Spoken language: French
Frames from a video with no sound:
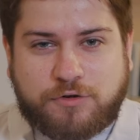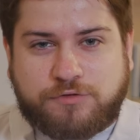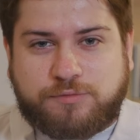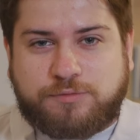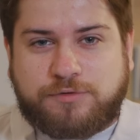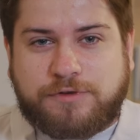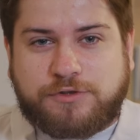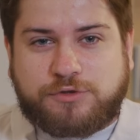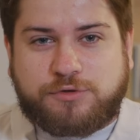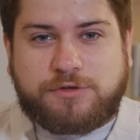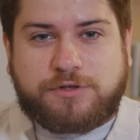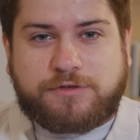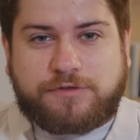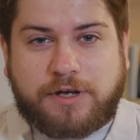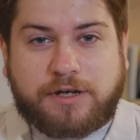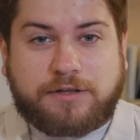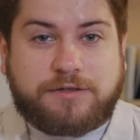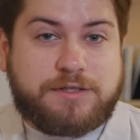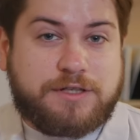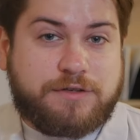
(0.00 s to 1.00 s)
ou vous pouvez juste
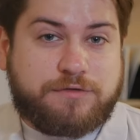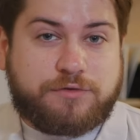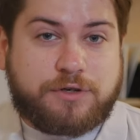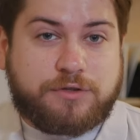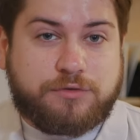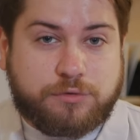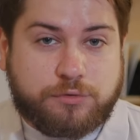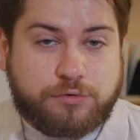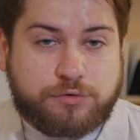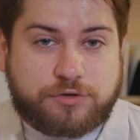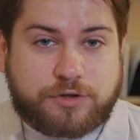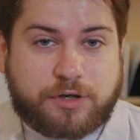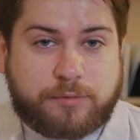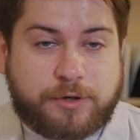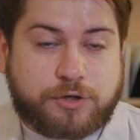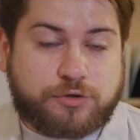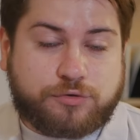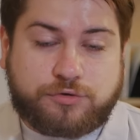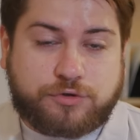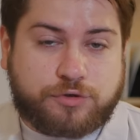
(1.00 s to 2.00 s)
faire 10 x 2, ça
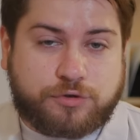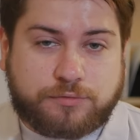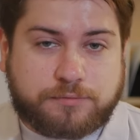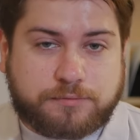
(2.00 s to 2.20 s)
marche aussi.